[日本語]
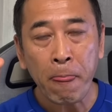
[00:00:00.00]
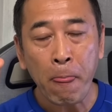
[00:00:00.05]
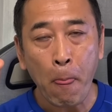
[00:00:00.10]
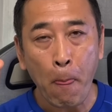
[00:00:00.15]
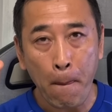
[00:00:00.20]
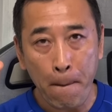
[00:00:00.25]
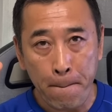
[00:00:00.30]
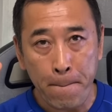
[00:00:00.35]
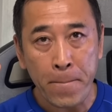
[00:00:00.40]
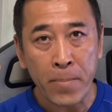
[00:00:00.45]

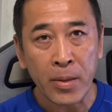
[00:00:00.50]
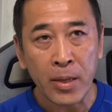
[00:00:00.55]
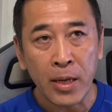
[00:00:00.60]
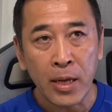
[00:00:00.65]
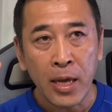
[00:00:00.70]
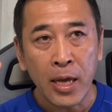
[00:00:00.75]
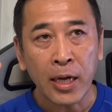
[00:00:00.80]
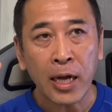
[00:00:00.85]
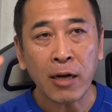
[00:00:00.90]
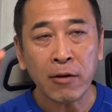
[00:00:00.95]
うん。
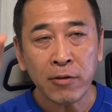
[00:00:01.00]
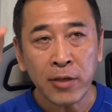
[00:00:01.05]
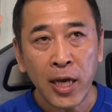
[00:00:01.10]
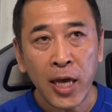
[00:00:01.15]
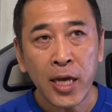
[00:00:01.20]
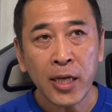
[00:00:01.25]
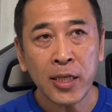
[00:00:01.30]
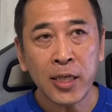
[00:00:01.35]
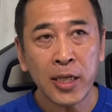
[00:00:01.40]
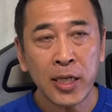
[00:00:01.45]
核
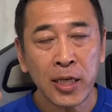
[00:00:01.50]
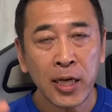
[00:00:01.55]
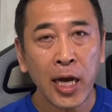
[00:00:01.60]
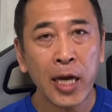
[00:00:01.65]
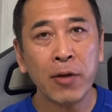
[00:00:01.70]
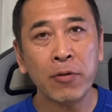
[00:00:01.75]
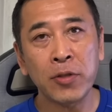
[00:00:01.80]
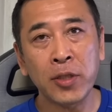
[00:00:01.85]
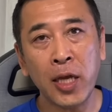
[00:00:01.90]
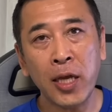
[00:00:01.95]
兵器以外
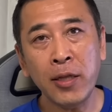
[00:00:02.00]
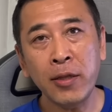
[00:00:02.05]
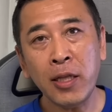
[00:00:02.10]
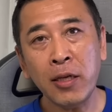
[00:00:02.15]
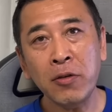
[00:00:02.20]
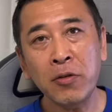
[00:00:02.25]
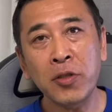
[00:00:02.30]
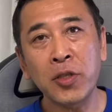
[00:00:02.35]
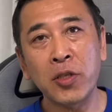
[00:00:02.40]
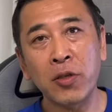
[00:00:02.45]
の選
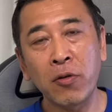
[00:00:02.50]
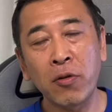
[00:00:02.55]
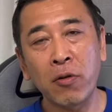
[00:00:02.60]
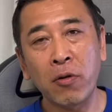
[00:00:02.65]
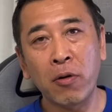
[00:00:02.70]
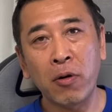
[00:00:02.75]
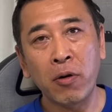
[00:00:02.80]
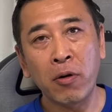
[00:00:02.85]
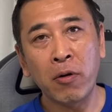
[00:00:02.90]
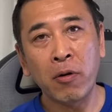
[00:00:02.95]
択肢
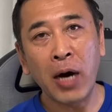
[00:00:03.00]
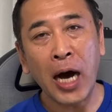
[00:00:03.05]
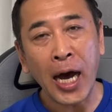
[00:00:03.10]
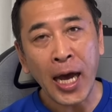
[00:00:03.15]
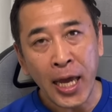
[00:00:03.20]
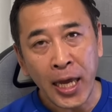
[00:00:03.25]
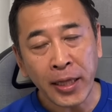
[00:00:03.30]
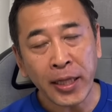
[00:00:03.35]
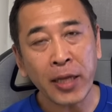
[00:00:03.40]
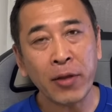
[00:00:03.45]
を
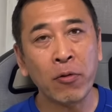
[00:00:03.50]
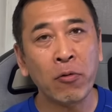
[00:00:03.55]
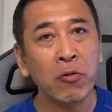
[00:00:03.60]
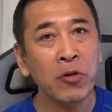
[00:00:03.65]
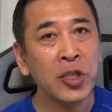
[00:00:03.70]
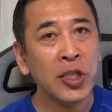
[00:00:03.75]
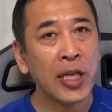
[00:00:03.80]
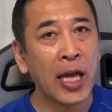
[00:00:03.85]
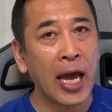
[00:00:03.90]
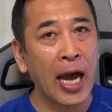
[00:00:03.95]
あえて残
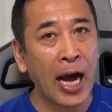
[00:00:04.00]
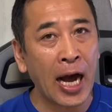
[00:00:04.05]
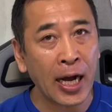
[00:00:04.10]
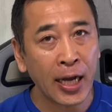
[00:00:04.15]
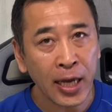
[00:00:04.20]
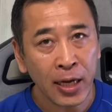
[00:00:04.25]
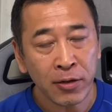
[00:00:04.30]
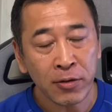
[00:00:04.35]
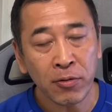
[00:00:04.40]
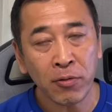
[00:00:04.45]
してあ
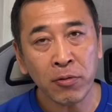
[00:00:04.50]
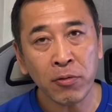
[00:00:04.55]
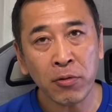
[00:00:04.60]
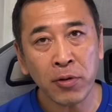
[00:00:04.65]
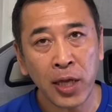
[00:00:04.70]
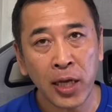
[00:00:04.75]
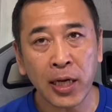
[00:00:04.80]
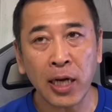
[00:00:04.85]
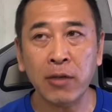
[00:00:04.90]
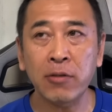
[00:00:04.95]
げること
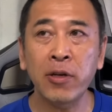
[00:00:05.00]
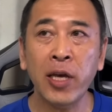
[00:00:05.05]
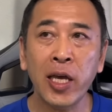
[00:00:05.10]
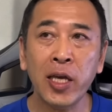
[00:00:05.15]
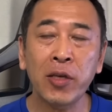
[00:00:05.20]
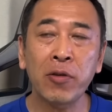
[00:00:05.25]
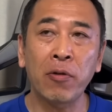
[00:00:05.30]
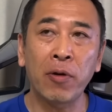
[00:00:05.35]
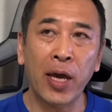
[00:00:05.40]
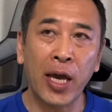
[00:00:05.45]
で核兵
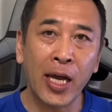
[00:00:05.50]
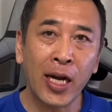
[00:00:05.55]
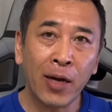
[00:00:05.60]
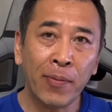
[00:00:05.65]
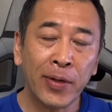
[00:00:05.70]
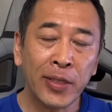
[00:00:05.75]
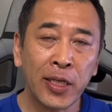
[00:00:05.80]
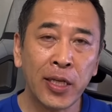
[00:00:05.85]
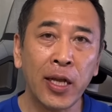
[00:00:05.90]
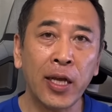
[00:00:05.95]
器を選
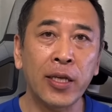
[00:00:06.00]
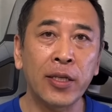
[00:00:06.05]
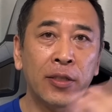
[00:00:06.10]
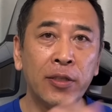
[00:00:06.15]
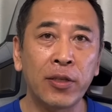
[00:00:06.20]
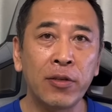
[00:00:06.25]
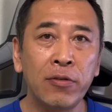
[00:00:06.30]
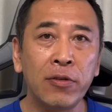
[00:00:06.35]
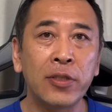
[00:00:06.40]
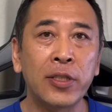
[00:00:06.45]
ばせないっ
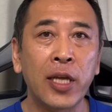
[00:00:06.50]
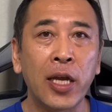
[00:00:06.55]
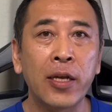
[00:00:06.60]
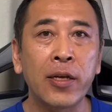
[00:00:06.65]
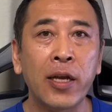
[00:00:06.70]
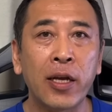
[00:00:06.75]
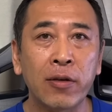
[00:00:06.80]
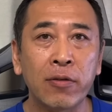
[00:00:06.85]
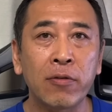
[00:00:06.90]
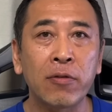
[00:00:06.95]
ていう戦
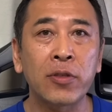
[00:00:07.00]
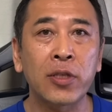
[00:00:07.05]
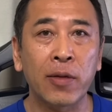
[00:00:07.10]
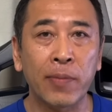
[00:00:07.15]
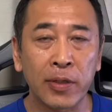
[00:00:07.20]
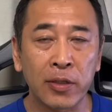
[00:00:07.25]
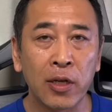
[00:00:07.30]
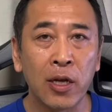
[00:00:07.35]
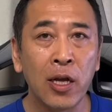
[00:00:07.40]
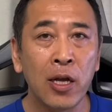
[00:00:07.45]
略をして
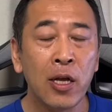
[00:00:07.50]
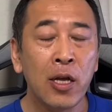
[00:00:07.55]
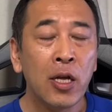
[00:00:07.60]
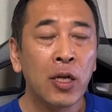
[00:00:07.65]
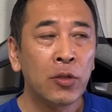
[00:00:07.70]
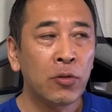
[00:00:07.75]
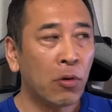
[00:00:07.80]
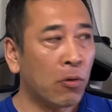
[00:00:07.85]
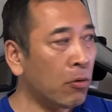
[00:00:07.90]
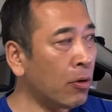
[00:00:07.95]
ます。
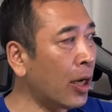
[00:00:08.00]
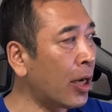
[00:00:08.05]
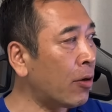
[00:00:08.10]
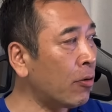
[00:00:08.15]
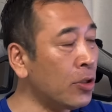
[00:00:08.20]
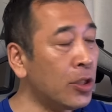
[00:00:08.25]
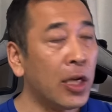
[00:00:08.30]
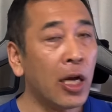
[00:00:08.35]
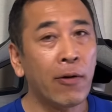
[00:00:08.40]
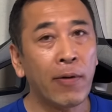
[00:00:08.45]
ところが
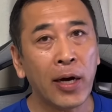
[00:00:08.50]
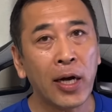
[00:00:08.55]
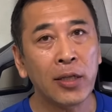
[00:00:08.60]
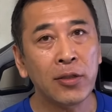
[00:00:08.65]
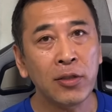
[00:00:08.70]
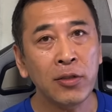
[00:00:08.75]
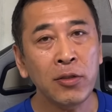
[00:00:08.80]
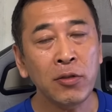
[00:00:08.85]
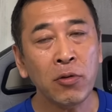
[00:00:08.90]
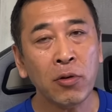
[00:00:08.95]
ロシアは
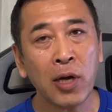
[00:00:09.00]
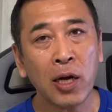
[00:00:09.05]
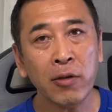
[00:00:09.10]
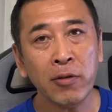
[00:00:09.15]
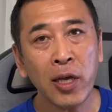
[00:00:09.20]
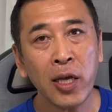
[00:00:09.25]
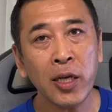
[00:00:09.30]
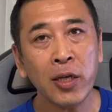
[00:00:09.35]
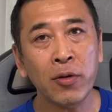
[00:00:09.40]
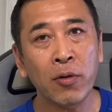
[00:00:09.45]
ずっと
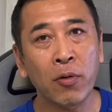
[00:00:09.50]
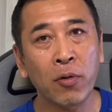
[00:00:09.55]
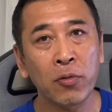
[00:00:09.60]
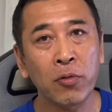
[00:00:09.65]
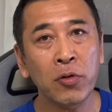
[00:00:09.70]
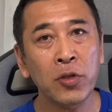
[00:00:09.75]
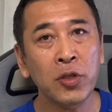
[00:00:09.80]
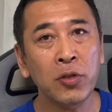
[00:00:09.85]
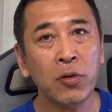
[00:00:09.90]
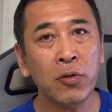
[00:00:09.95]
核兵器の
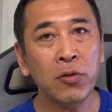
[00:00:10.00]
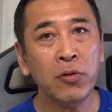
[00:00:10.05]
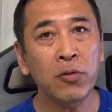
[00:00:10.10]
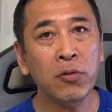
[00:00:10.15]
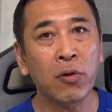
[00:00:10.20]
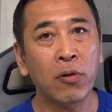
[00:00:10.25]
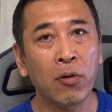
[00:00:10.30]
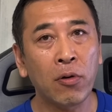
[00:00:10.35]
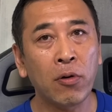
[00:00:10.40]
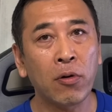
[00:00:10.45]
脅しという
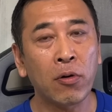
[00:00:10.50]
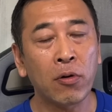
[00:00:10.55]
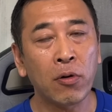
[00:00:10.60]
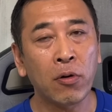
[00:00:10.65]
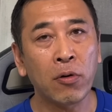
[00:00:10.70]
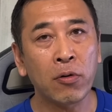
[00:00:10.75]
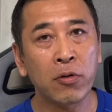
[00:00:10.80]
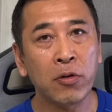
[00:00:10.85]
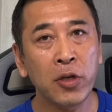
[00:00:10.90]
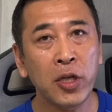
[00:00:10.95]
の
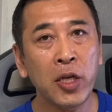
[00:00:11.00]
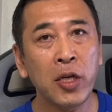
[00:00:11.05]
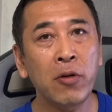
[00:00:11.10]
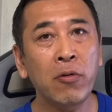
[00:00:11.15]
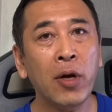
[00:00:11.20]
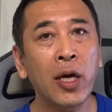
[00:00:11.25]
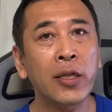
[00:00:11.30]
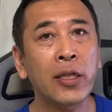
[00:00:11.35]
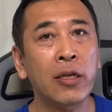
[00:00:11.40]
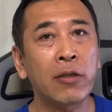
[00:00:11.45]
を繰り
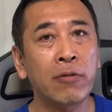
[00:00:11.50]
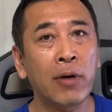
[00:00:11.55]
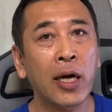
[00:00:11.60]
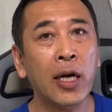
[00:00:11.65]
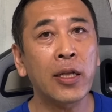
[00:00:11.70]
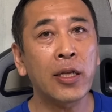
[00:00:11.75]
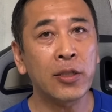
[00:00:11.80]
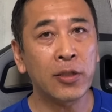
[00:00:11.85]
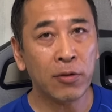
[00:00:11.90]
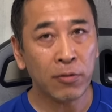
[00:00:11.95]
広げてるわ
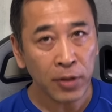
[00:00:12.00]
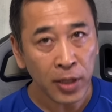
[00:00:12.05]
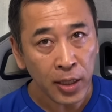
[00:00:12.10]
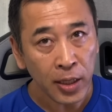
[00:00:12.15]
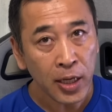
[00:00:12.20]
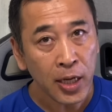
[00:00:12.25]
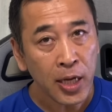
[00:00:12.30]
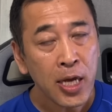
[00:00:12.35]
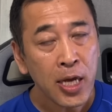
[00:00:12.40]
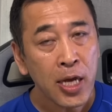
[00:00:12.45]
けですよね。
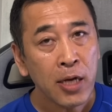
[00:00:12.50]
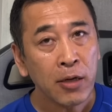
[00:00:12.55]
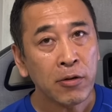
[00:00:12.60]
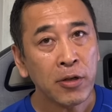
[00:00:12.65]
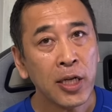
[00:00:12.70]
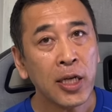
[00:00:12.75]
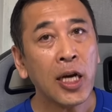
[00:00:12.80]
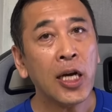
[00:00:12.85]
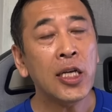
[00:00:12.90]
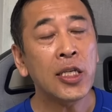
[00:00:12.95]
繰
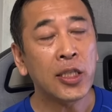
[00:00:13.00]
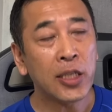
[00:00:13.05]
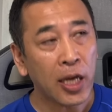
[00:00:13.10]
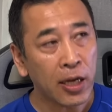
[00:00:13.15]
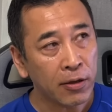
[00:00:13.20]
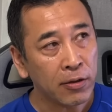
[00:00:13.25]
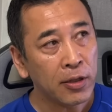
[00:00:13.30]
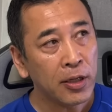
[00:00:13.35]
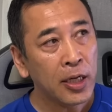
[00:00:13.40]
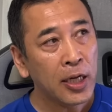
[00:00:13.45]
り返してい
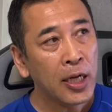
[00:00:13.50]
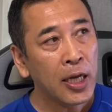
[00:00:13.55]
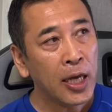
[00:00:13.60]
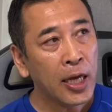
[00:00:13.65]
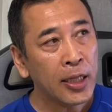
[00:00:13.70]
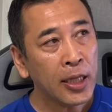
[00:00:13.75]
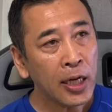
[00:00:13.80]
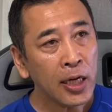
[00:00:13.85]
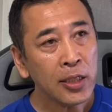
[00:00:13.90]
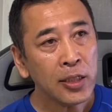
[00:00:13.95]
る。
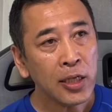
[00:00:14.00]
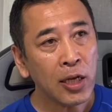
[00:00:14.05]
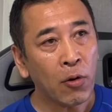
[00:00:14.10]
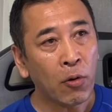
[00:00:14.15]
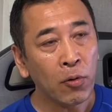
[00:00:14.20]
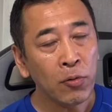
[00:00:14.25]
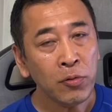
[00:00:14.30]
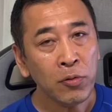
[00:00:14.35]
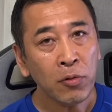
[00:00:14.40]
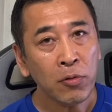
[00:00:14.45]
えただし、
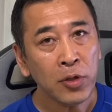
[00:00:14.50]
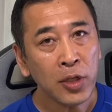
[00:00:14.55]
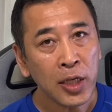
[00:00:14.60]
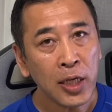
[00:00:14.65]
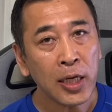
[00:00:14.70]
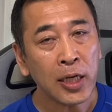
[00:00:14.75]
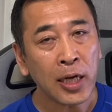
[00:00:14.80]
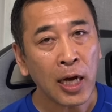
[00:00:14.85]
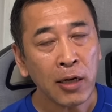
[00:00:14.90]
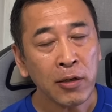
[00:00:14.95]
本当
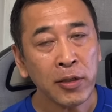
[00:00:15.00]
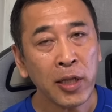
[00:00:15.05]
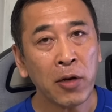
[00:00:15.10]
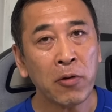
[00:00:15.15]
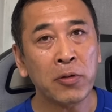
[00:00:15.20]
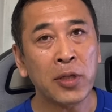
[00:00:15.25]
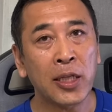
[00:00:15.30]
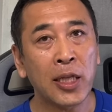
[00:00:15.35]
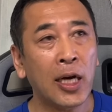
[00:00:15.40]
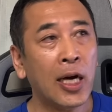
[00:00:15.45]
に核での
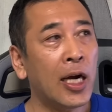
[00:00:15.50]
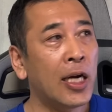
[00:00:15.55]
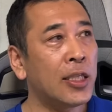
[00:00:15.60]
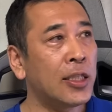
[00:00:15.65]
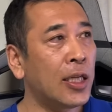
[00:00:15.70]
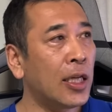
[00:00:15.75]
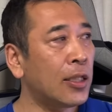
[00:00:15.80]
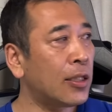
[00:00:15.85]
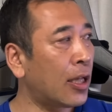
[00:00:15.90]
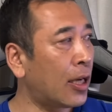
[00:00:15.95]
戦いに
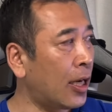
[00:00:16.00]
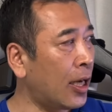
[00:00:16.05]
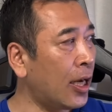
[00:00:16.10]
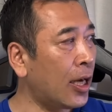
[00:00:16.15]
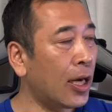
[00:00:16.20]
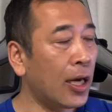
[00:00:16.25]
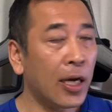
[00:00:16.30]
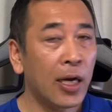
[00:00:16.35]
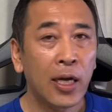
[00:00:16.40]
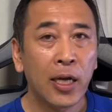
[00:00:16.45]
なった
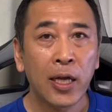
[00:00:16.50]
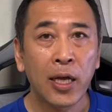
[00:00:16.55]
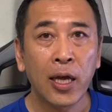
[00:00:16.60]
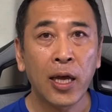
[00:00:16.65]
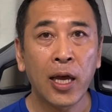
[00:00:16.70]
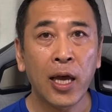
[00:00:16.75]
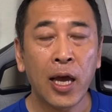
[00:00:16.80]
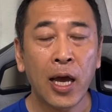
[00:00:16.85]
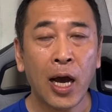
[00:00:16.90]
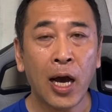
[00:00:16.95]
ら、
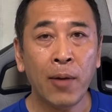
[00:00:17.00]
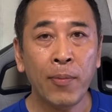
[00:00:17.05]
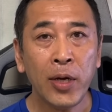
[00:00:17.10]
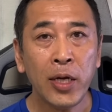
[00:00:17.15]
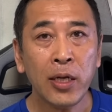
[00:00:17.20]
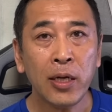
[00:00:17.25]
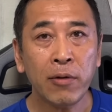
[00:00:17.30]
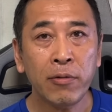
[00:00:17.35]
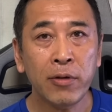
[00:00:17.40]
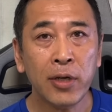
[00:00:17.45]
え
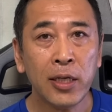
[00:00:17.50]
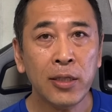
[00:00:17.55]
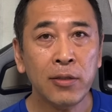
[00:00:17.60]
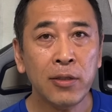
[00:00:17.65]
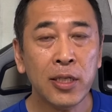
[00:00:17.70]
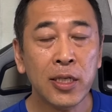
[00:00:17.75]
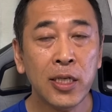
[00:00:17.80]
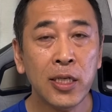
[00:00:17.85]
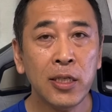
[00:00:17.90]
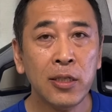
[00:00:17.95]
アメリカ、
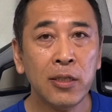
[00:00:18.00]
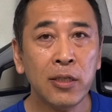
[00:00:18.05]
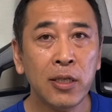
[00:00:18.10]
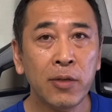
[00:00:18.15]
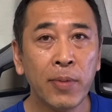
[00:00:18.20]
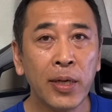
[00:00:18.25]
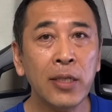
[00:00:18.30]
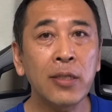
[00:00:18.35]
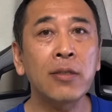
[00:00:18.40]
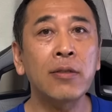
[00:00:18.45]
フランス、イギリスい
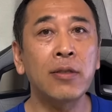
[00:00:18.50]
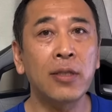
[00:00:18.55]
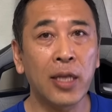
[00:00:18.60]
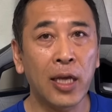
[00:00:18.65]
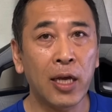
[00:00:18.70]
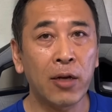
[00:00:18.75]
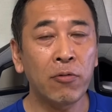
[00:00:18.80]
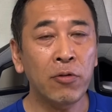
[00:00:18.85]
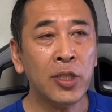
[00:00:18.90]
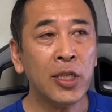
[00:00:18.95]
ますん
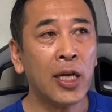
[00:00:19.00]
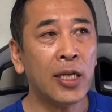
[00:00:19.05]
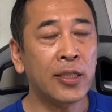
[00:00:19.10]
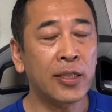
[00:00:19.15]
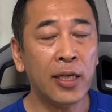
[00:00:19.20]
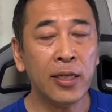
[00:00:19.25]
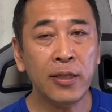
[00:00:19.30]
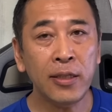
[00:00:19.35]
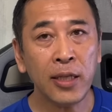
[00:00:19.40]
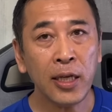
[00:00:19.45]
で、ロシアは
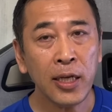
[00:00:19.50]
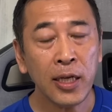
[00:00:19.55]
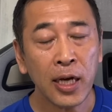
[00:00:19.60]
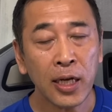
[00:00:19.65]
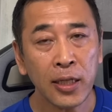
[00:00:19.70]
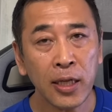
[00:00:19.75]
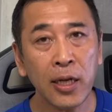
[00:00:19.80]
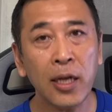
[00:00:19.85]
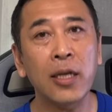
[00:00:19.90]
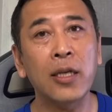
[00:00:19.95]
絶対
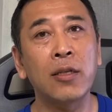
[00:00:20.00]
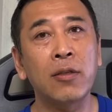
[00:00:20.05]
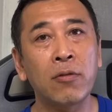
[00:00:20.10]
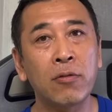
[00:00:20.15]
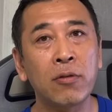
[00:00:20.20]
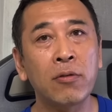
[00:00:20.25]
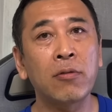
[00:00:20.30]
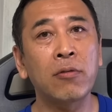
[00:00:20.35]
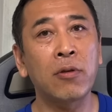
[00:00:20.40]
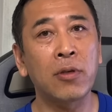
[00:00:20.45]
勝てないと
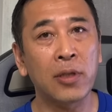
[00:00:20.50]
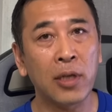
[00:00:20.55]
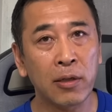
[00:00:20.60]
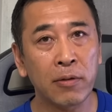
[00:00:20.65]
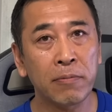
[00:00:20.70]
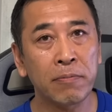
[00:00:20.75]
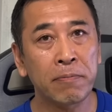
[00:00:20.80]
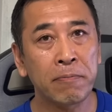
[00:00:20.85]
いうことになる。